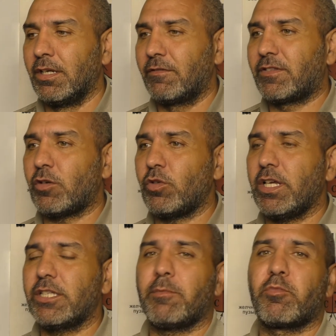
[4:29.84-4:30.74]
Второй
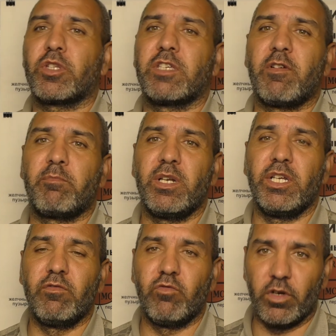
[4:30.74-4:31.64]
это
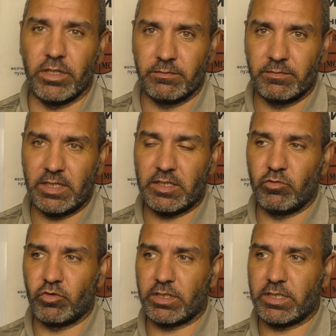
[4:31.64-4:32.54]
противоболевой, если
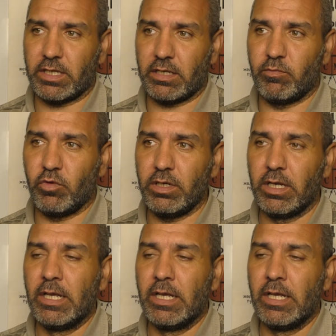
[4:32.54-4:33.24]
нужно снять боль,